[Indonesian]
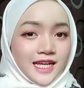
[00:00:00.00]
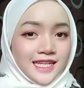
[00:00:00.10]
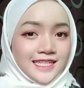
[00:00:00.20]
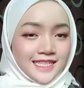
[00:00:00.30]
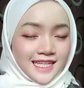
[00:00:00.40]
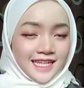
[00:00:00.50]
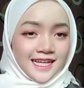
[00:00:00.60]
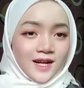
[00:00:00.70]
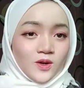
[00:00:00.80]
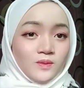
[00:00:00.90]
kali ini
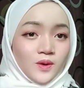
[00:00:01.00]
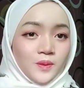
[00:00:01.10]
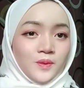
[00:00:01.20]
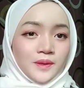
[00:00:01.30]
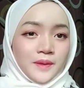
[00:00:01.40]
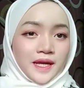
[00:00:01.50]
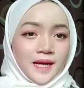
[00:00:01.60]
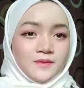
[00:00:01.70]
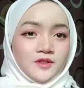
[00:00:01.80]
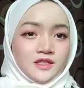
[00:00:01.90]
aku mau buat
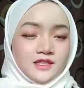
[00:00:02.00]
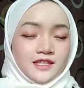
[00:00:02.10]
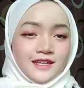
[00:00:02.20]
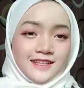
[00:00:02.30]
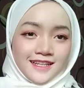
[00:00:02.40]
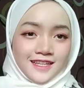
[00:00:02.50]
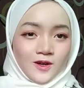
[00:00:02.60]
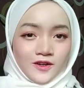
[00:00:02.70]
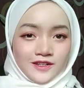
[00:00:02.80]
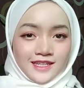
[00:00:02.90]
makeup tutorial ala
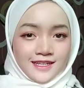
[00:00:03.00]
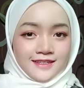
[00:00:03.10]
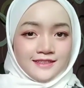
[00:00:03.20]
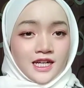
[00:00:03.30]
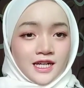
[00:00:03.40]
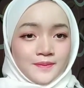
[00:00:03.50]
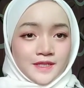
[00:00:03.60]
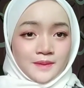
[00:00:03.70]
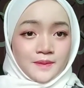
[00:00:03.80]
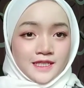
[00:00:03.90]
Korean, uh, eh,
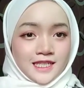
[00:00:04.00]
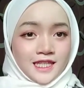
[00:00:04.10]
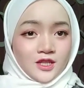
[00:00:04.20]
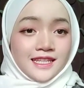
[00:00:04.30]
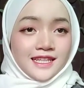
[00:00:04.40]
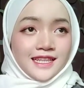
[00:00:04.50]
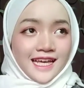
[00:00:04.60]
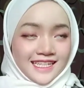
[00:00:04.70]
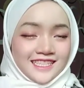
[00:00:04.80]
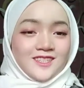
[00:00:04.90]
pici-pici gitu.
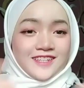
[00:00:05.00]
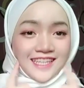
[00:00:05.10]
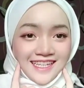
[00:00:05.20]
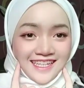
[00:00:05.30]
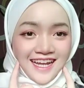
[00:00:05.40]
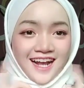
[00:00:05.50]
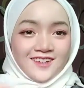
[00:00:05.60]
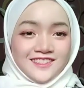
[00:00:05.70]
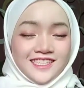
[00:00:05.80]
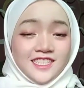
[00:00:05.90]
Dan look ini
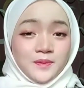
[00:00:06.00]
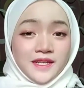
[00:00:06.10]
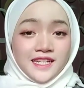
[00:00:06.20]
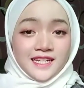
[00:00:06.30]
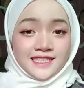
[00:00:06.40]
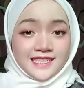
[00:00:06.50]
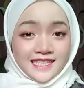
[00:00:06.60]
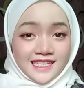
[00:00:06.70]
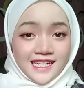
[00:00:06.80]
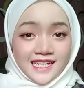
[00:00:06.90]
aku
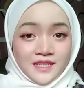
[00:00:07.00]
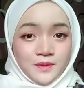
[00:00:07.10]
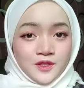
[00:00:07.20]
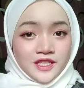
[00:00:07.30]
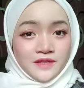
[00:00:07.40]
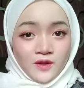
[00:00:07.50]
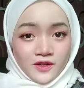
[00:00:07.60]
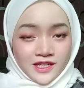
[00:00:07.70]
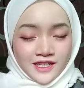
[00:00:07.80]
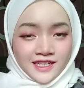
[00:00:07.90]
terinspirasi dari beauty
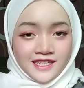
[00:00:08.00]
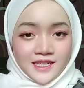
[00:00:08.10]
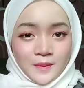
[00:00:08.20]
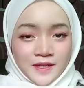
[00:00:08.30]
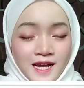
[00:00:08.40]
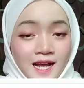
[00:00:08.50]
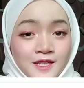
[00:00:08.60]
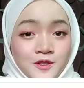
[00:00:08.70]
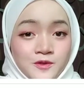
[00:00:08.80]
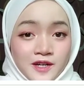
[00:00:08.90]
blogger yang namanya
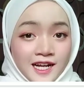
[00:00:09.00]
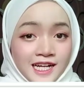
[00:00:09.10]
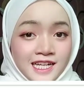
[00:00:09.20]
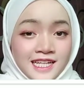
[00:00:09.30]
Hanyura.